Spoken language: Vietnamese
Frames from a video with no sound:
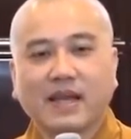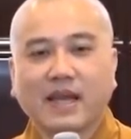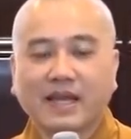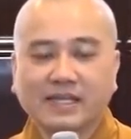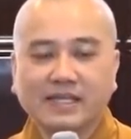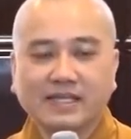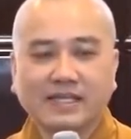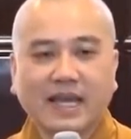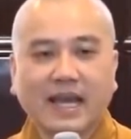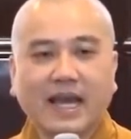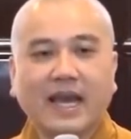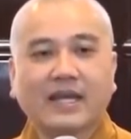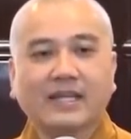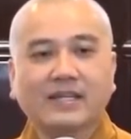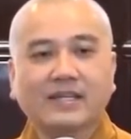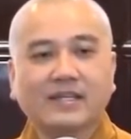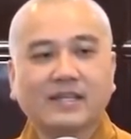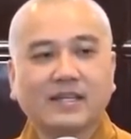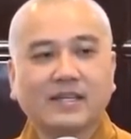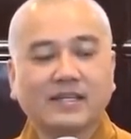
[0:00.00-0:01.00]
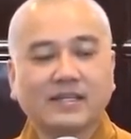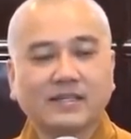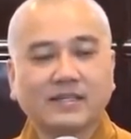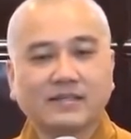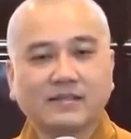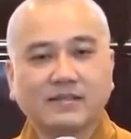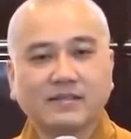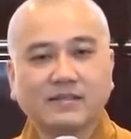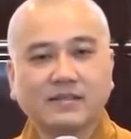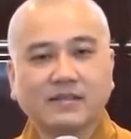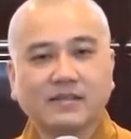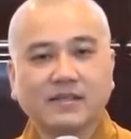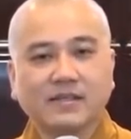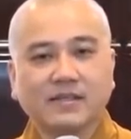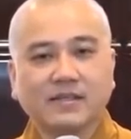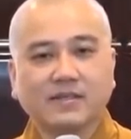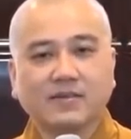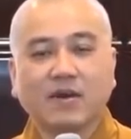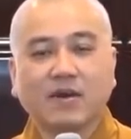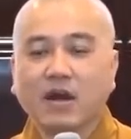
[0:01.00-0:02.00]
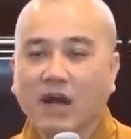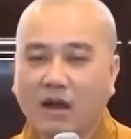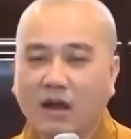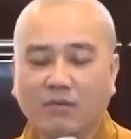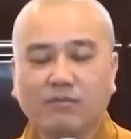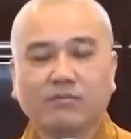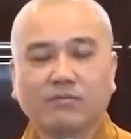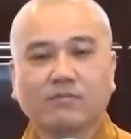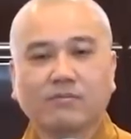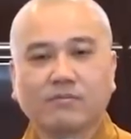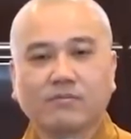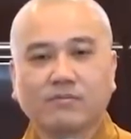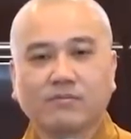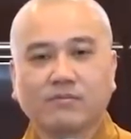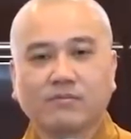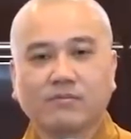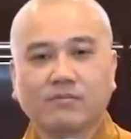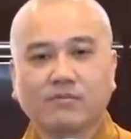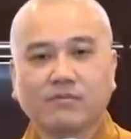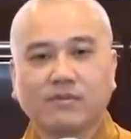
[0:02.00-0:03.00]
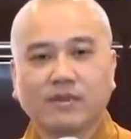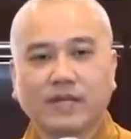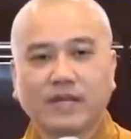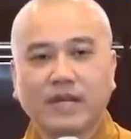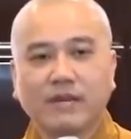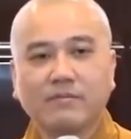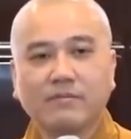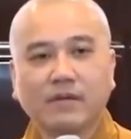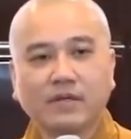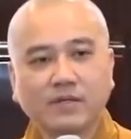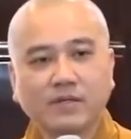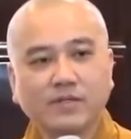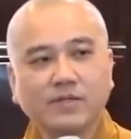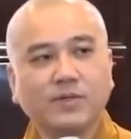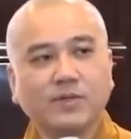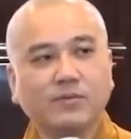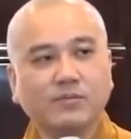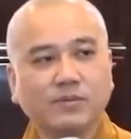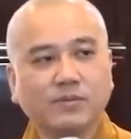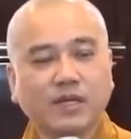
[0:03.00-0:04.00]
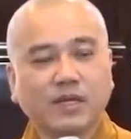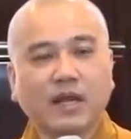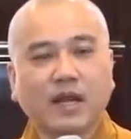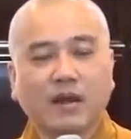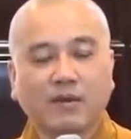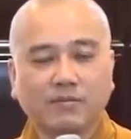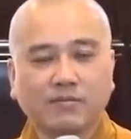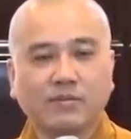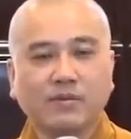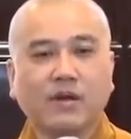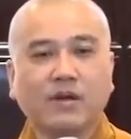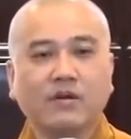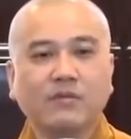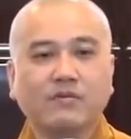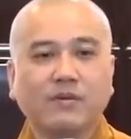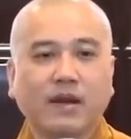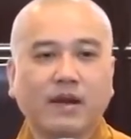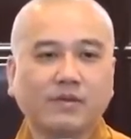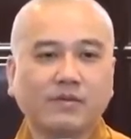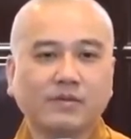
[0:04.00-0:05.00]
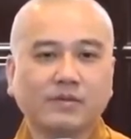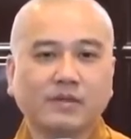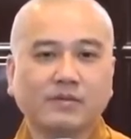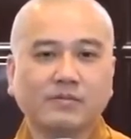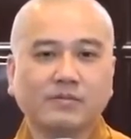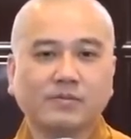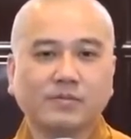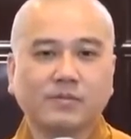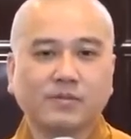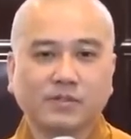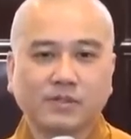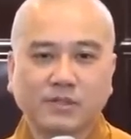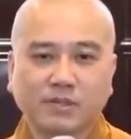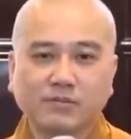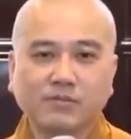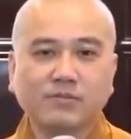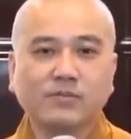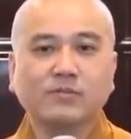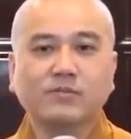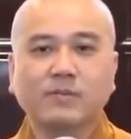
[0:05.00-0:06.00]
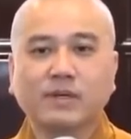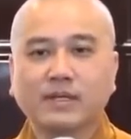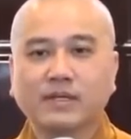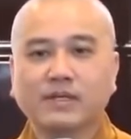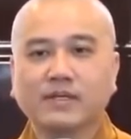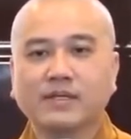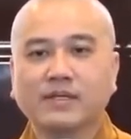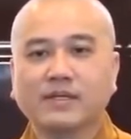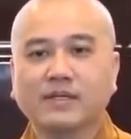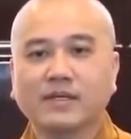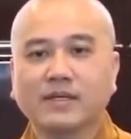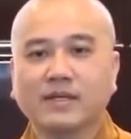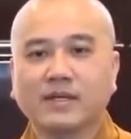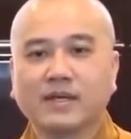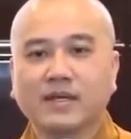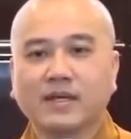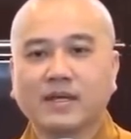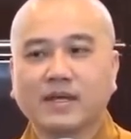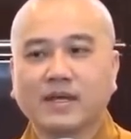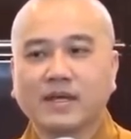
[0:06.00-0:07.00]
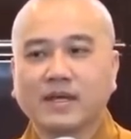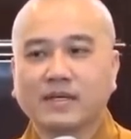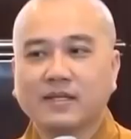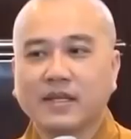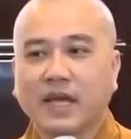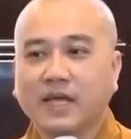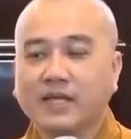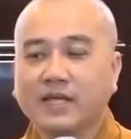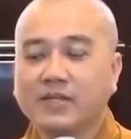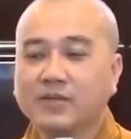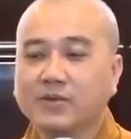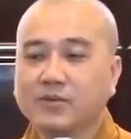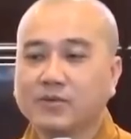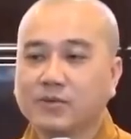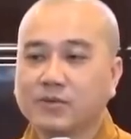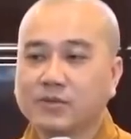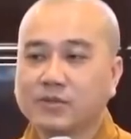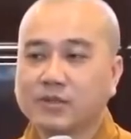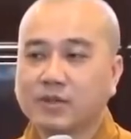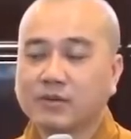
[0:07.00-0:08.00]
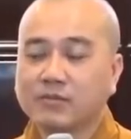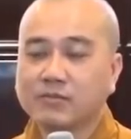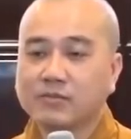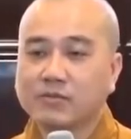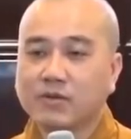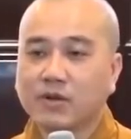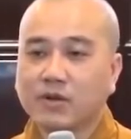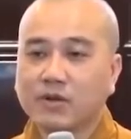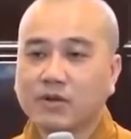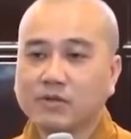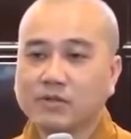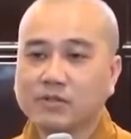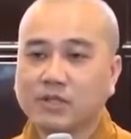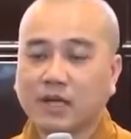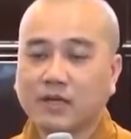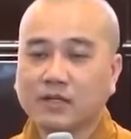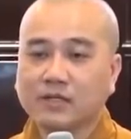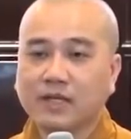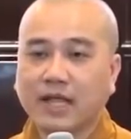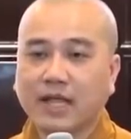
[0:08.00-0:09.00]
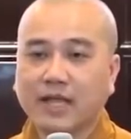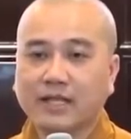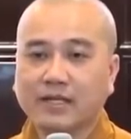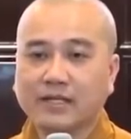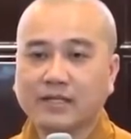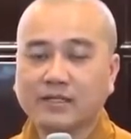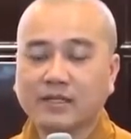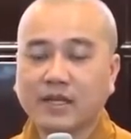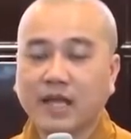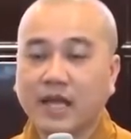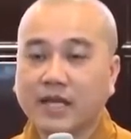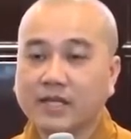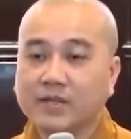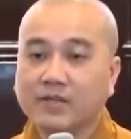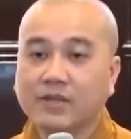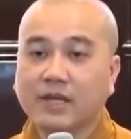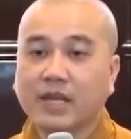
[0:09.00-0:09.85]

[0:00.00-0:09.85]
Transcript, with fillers: Hành giả tức là những người có học và đem ứng dụng cái học đó vào trong cuộc sống của mình, để cho cuộc sống nó trở thành, để